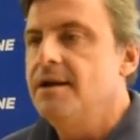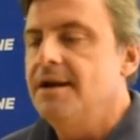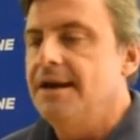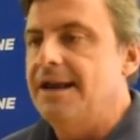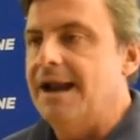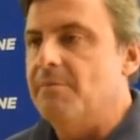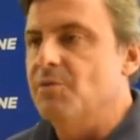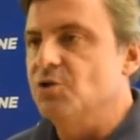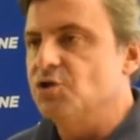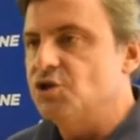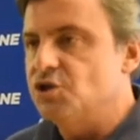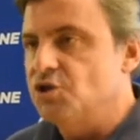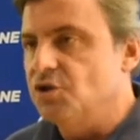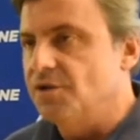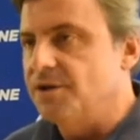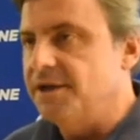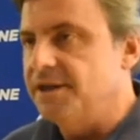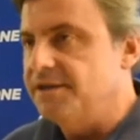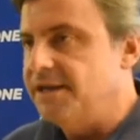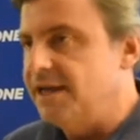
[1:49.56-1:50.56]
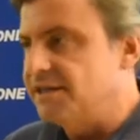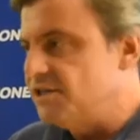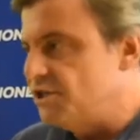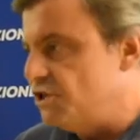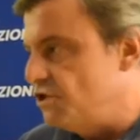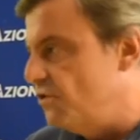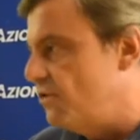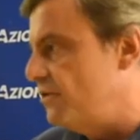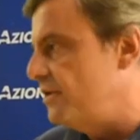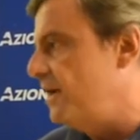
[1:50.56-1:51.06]
la mozione di
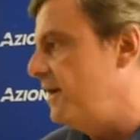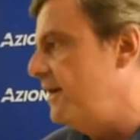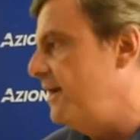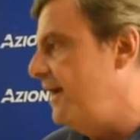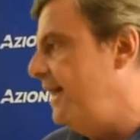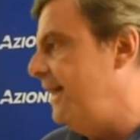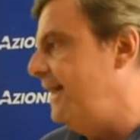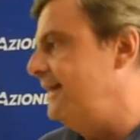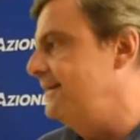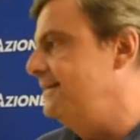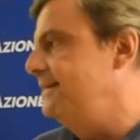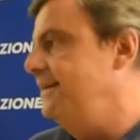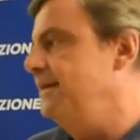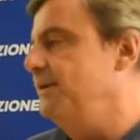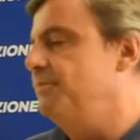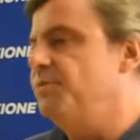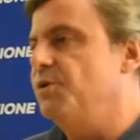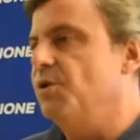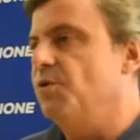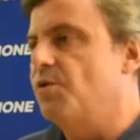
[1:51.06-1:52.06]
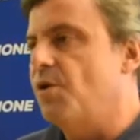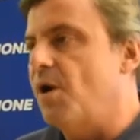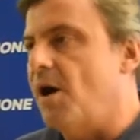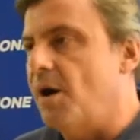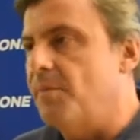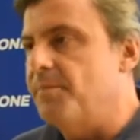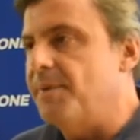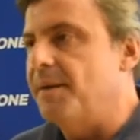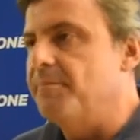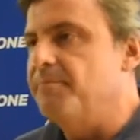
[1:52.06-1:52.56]
azione e di più
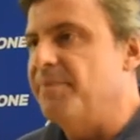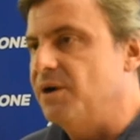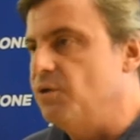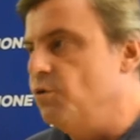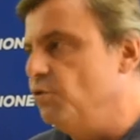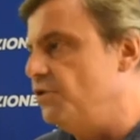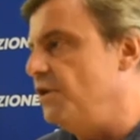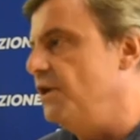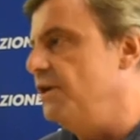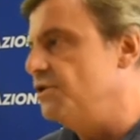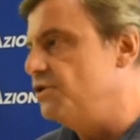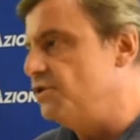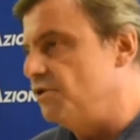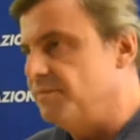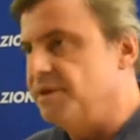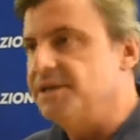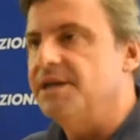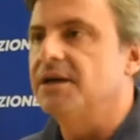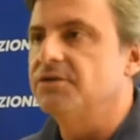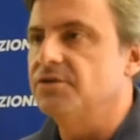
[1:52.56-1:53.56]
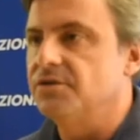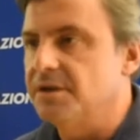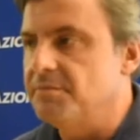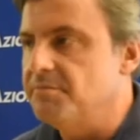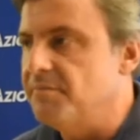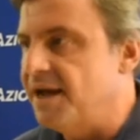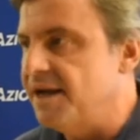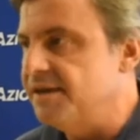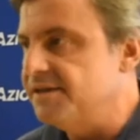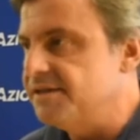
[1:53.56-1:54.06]
Europa per l'utilizzo immediato del
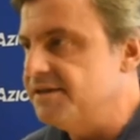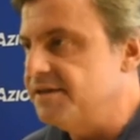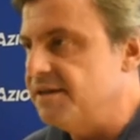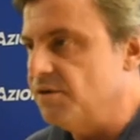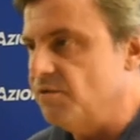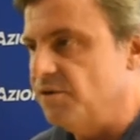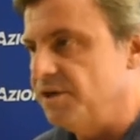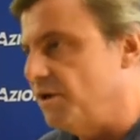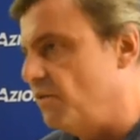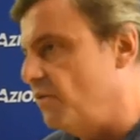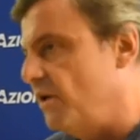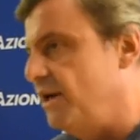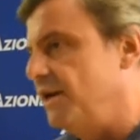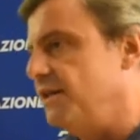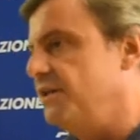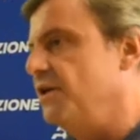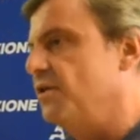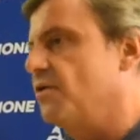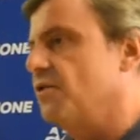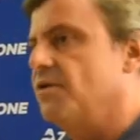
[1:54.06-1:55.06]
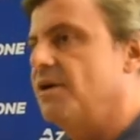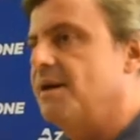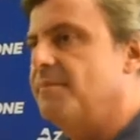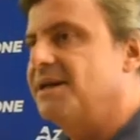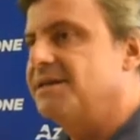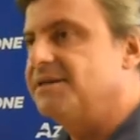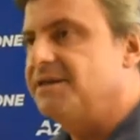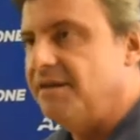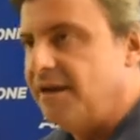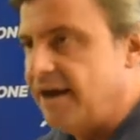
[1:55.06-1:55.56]
MES, quindi quelli dicono la
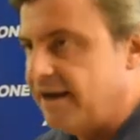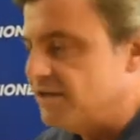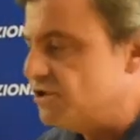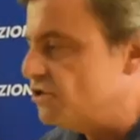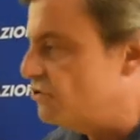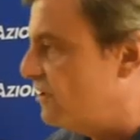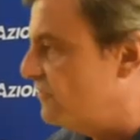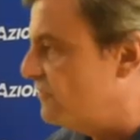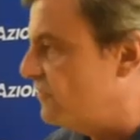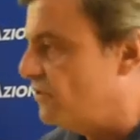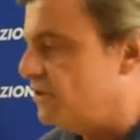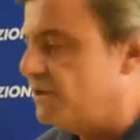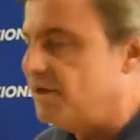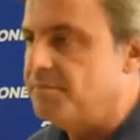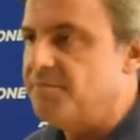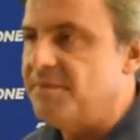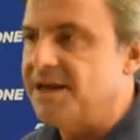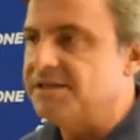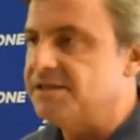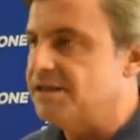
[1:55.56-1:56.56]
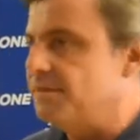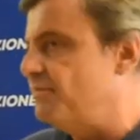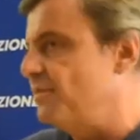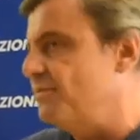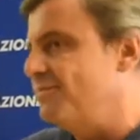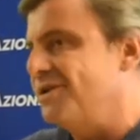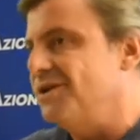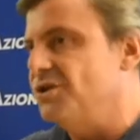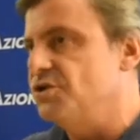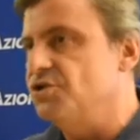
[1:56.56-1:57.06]
mattina che sono a favore del MES e il
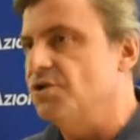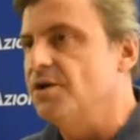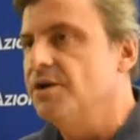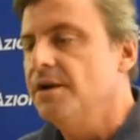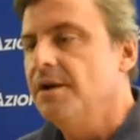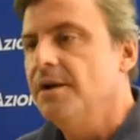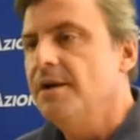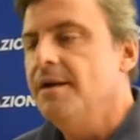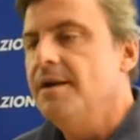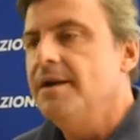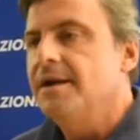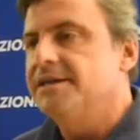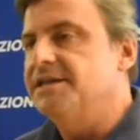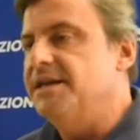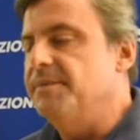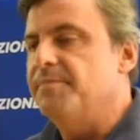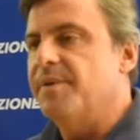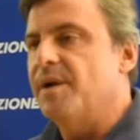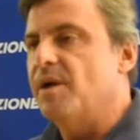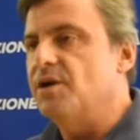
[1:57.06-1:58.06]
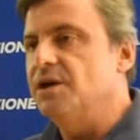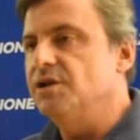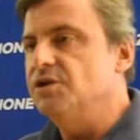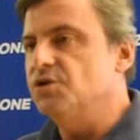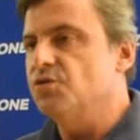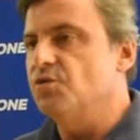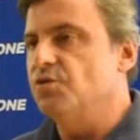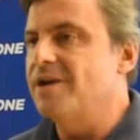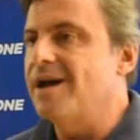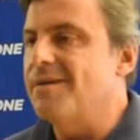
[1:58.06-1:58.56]
pomeriggio sì però ne
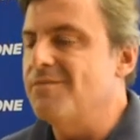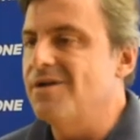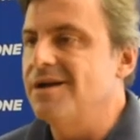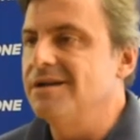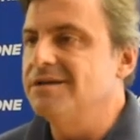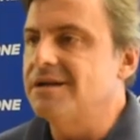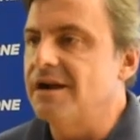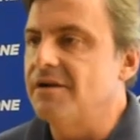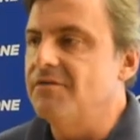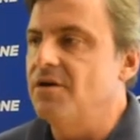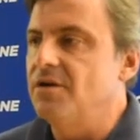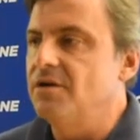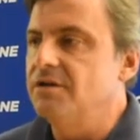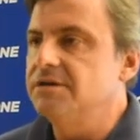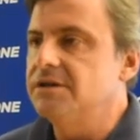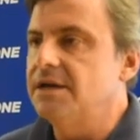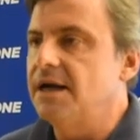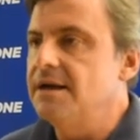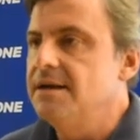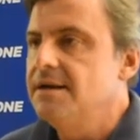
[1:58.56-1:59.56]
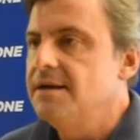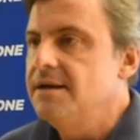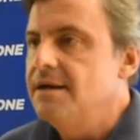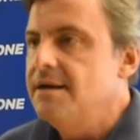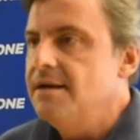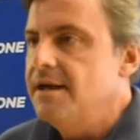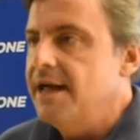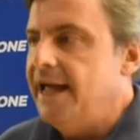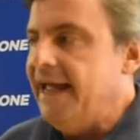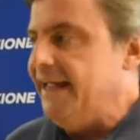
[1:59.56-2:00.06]
discutiamo un'altra volta,
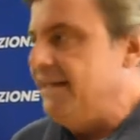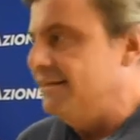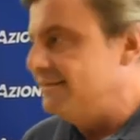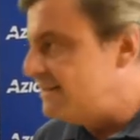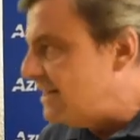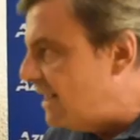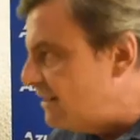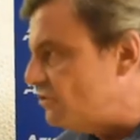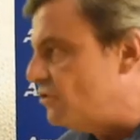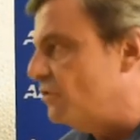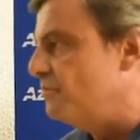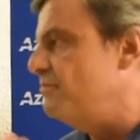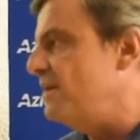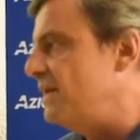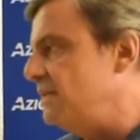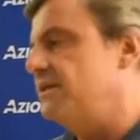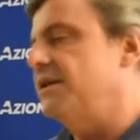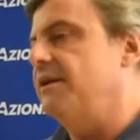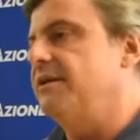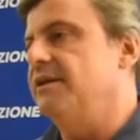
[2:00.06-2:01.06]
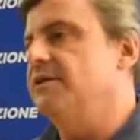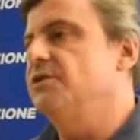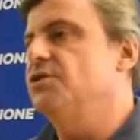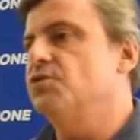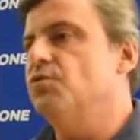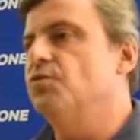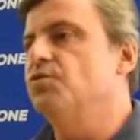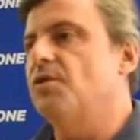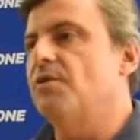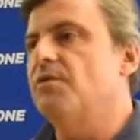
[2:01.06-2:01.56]
e intanto mentre ne
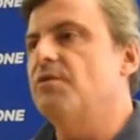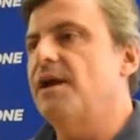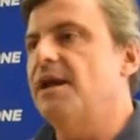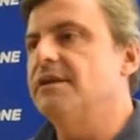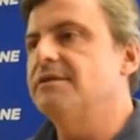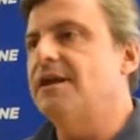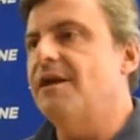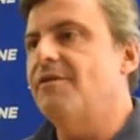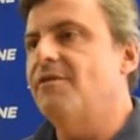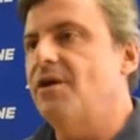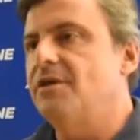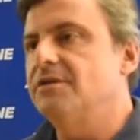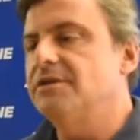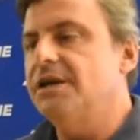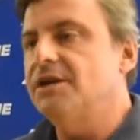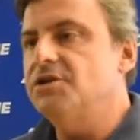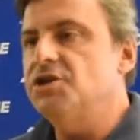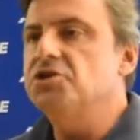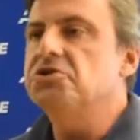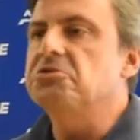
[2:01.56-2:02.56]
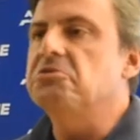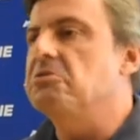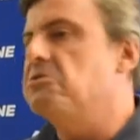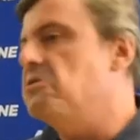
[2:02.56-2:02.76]
discutono un'altra volta ci sono